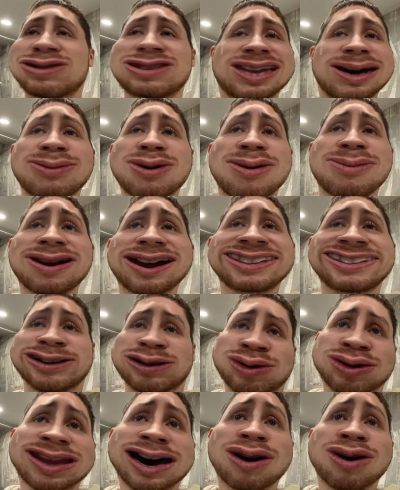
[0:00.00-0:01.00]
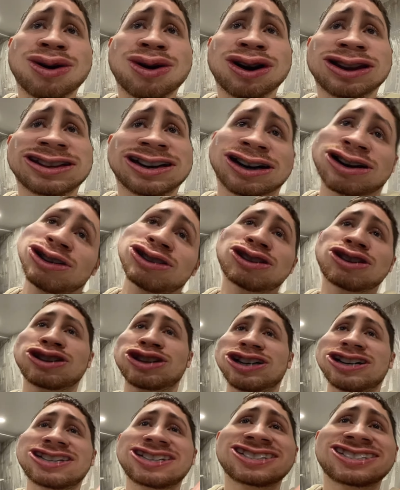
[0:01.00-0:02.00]
С тобой, братик, куда угодно, но
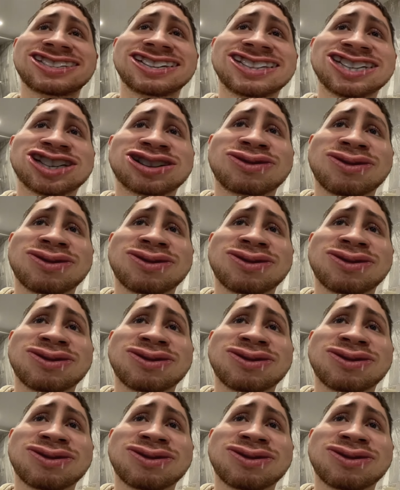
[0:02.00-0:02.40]
точно не с этой